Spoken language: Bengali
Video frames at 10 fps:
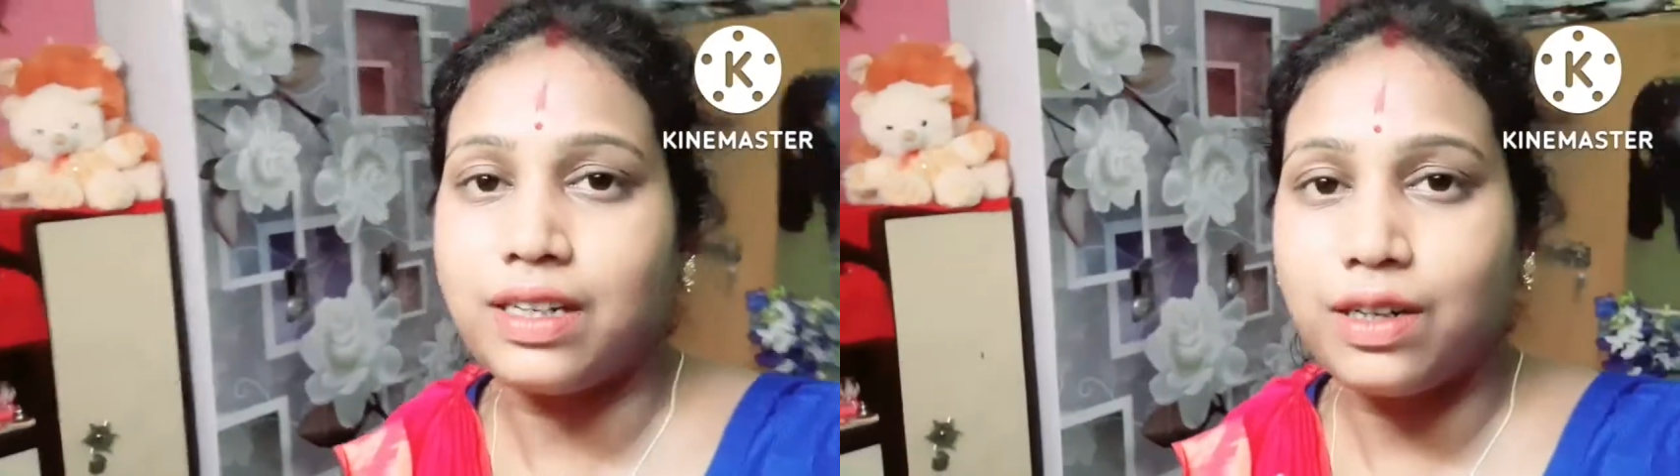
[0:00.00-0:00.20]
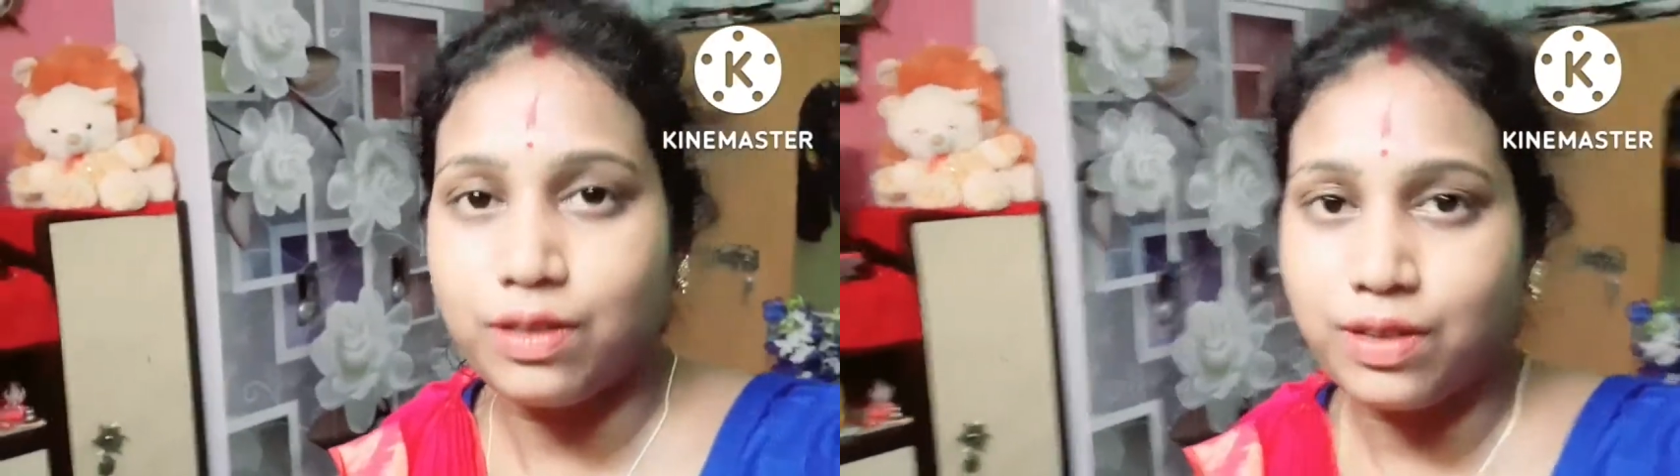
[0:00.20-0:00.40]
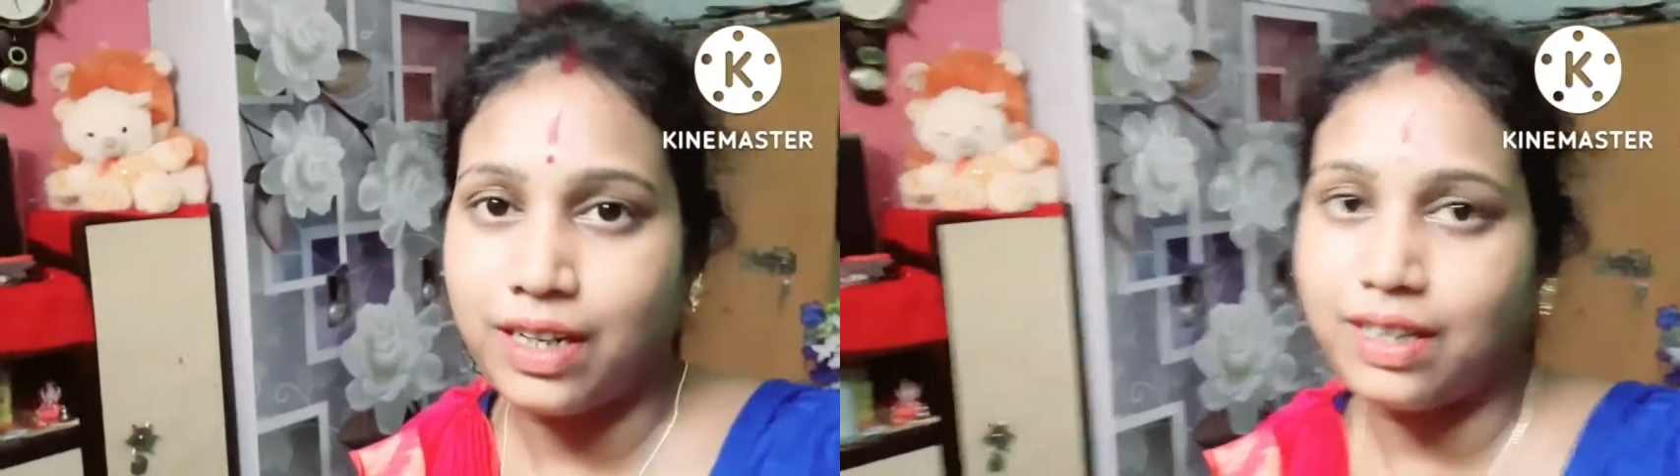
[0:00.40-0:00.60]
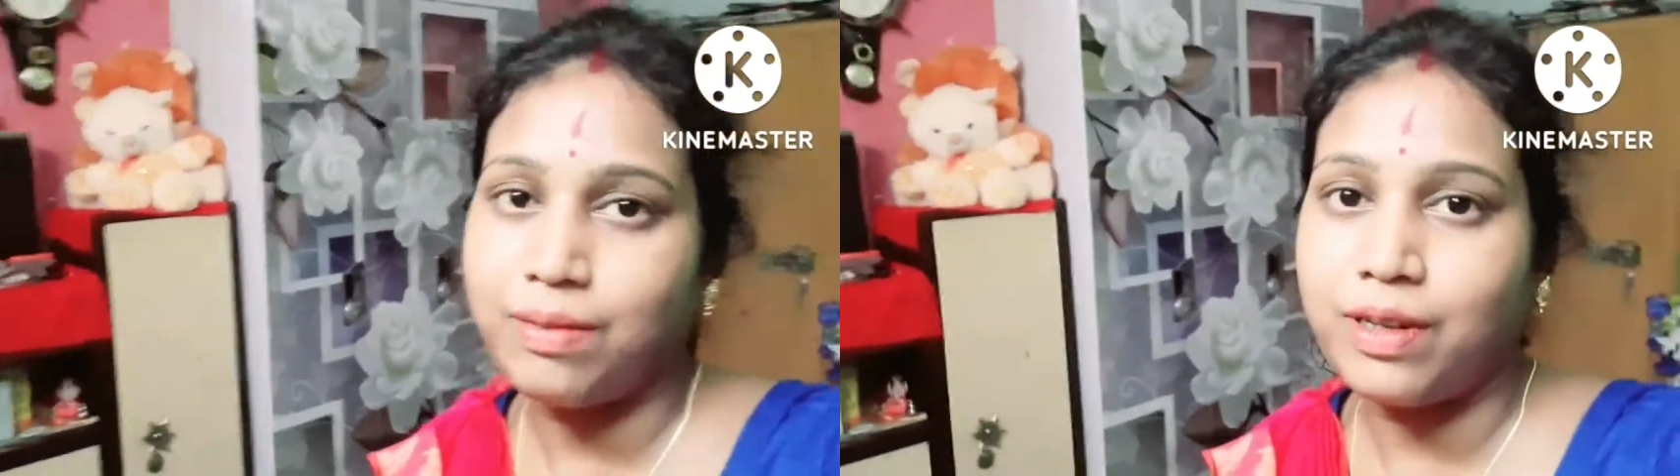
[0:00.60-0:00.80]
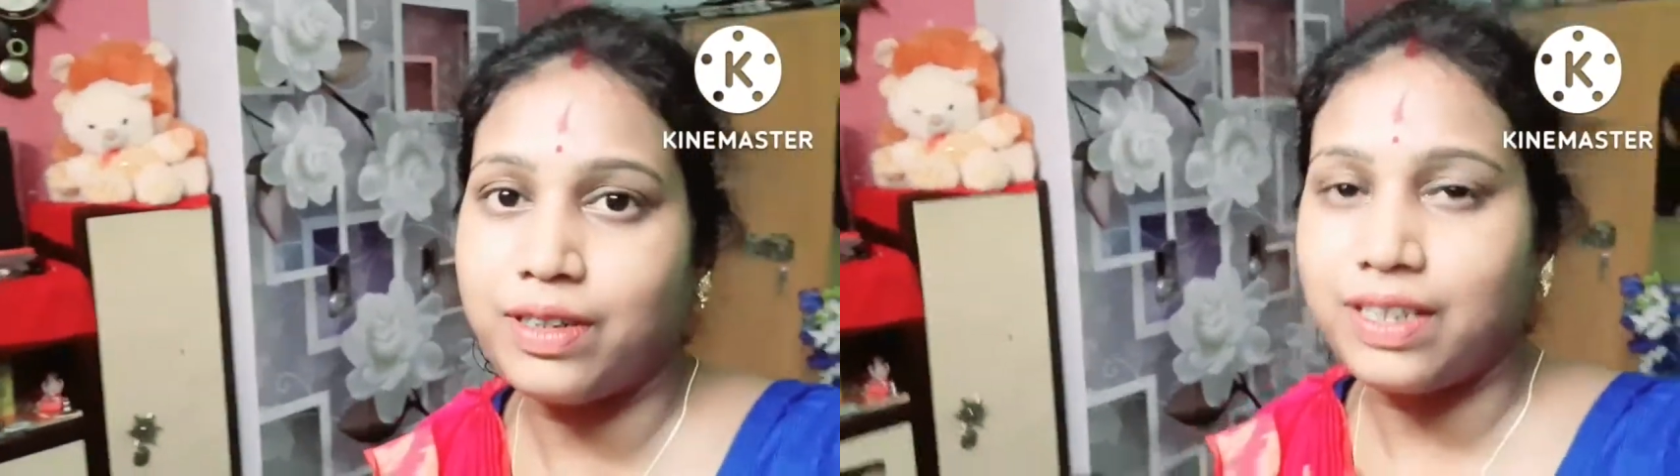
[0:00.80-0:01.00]
একটা নতুন একটা
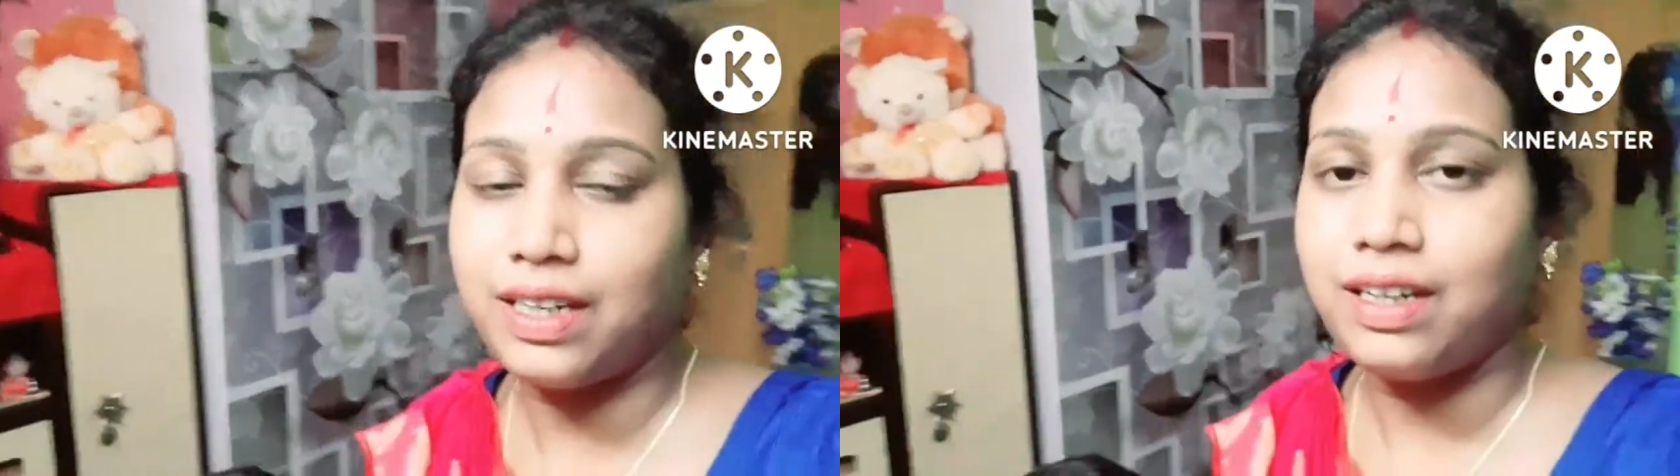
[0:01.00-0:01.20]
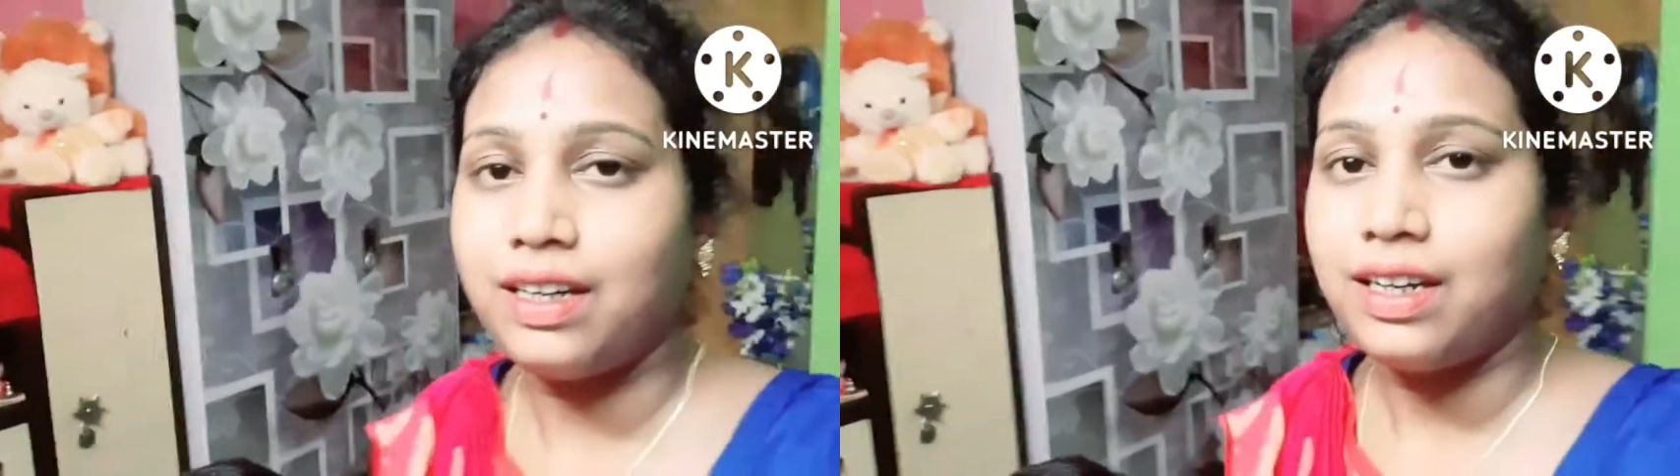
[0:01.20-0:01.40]
ব্লগ নিয়ে